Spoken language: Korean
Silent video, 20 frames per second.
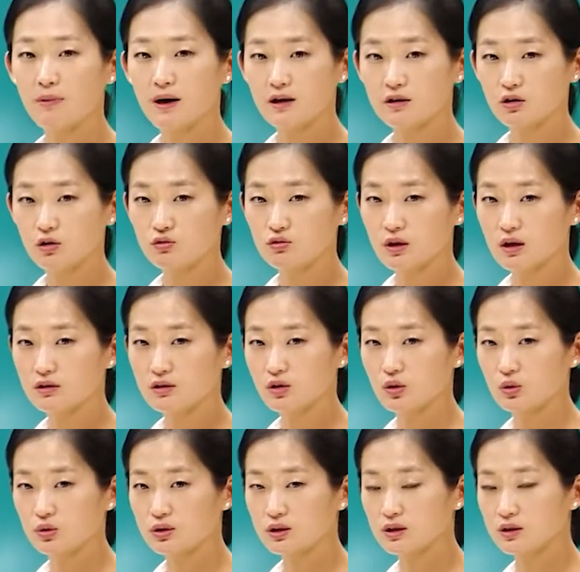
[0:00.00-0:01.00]
파견된
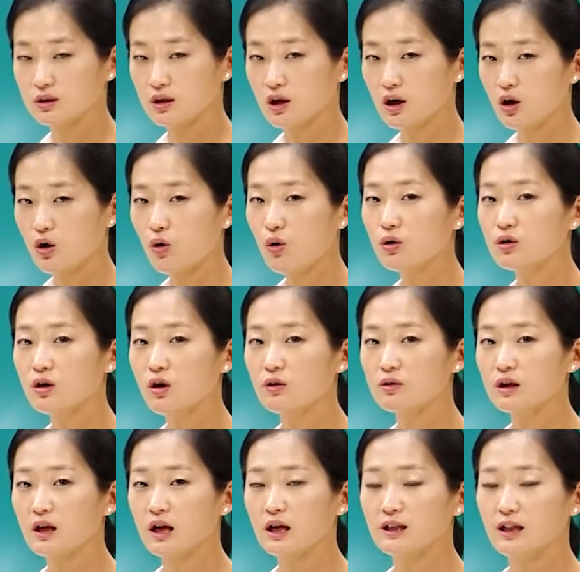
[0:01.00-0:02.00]
것은
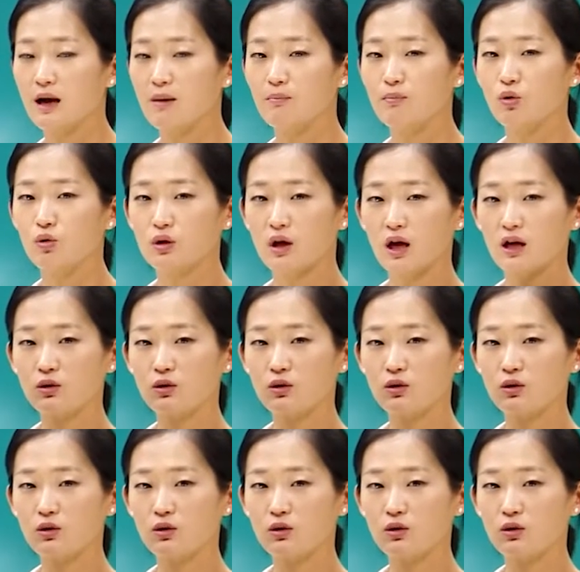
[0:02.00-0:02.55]
홍경래의 난보다